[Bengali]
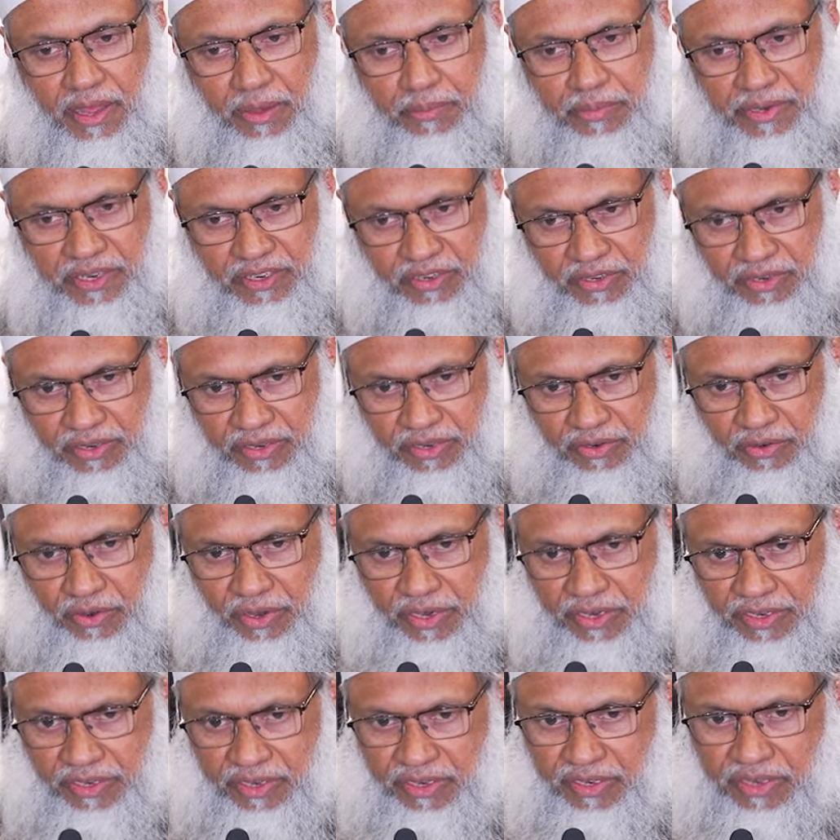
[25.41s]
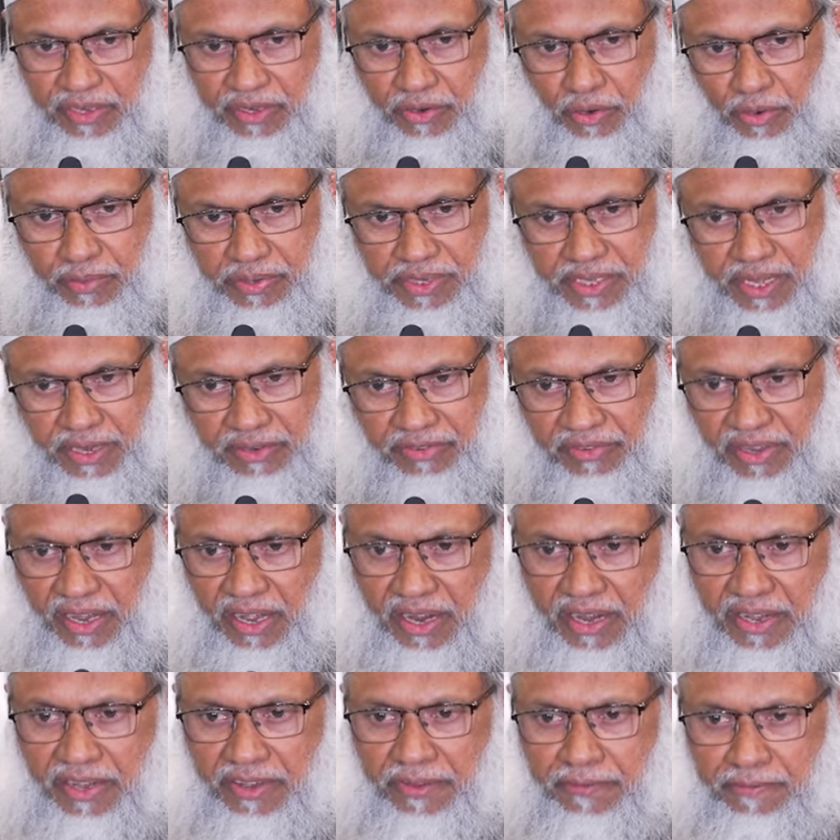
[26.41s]
বেশ কয়েকটি অভিযান
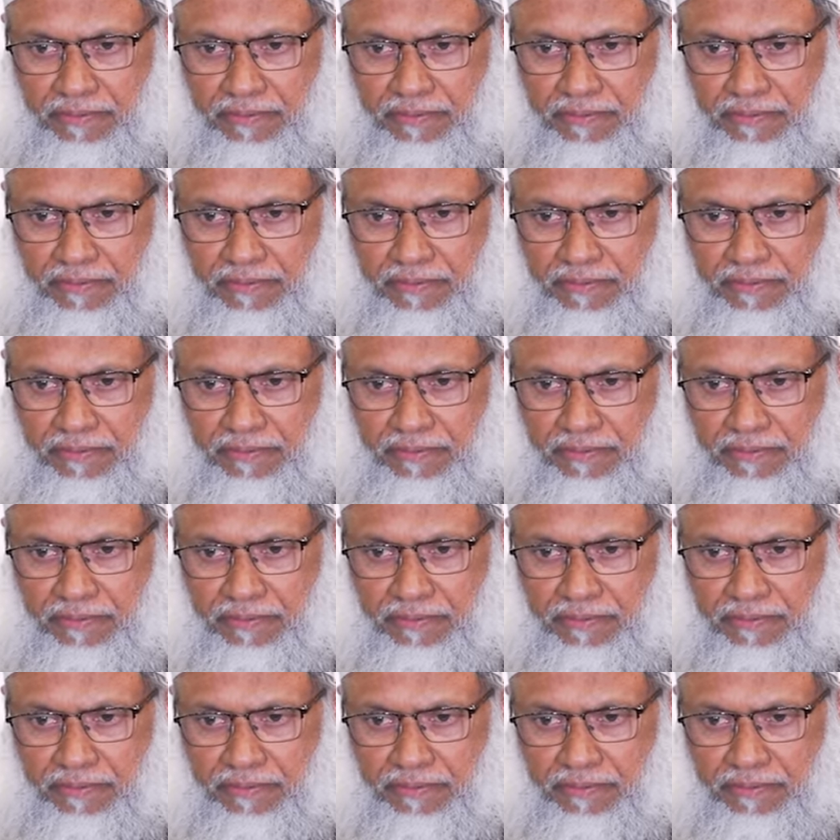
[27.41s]
চালান